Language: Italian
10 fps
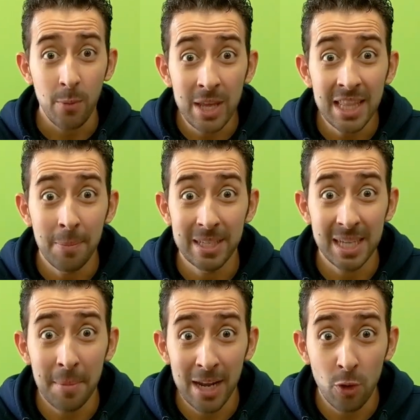E quindi
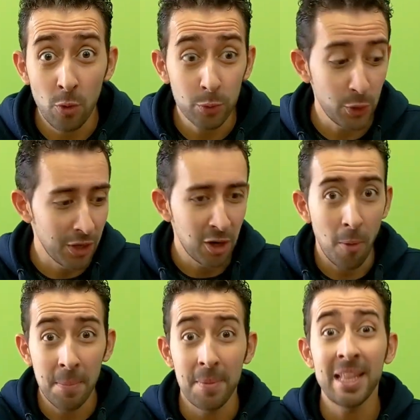passiamo alle conclusioni.
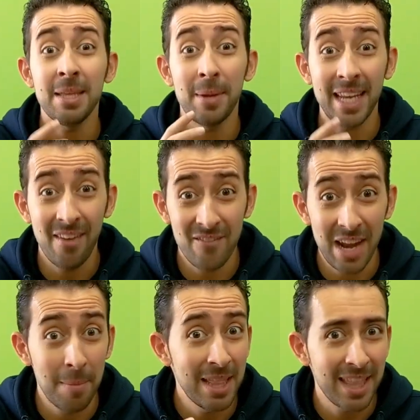Complimenti perché è
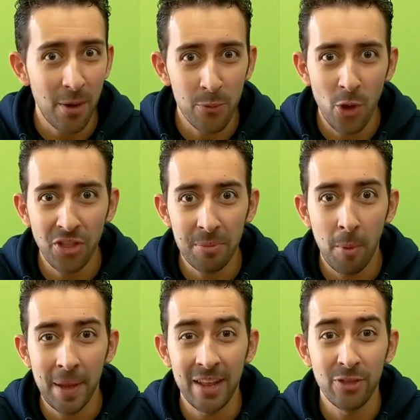veramente un
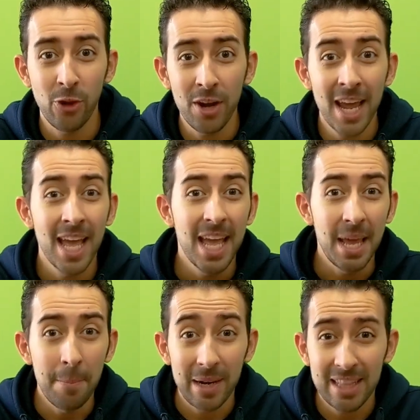ottimo panettone,
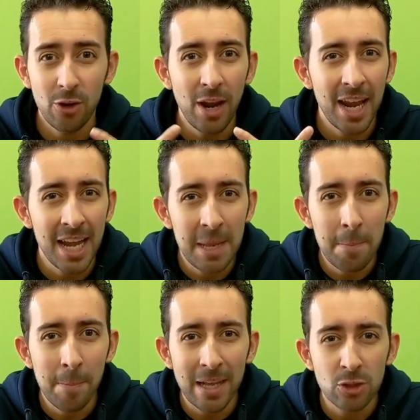in particolare
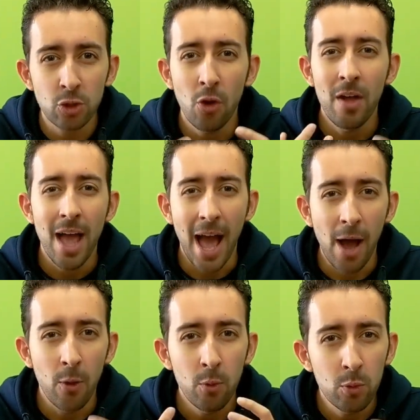l'impasto
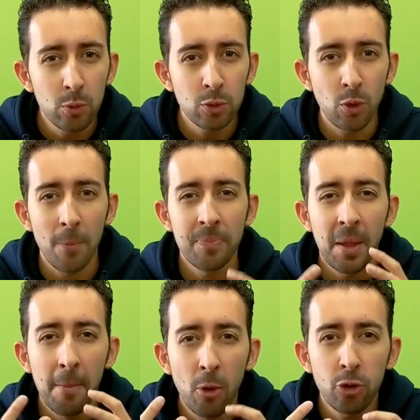ha un gusto
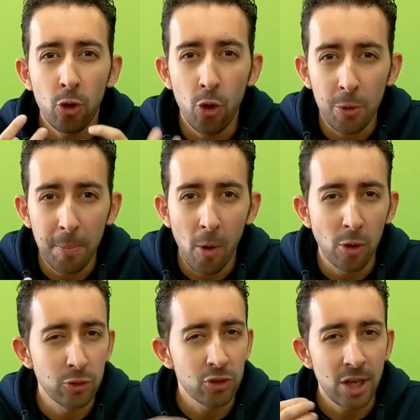molto
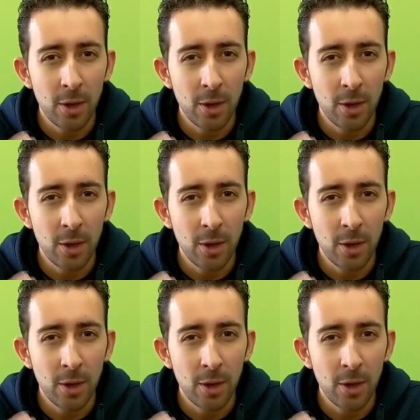corposo,